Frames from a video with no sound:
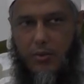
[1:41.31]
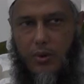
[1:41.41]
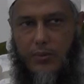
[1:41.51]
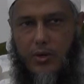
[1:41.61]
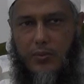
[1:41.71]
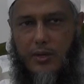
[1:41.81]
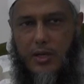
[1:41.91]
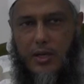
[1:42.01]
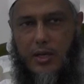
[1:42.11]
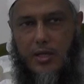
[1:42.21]
ومنهم
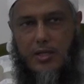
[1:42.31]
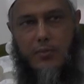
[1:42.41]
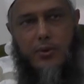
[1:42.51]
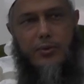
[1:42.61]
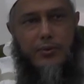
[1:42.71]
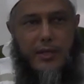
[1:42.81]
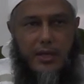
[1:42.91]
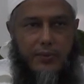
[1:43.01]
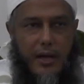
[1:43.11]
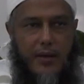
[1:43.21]
الذين أسلموا في
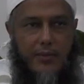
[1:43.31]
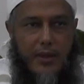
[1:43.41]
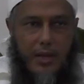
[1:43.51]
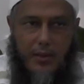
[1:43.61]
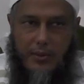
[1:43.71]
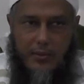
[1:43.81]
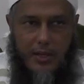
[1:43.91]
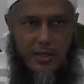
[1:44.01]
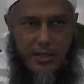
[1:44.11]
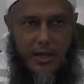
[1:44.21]
الفتح في العام الثامن
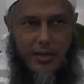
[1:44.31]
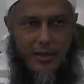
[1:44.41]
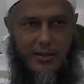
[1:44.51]
من الهجرة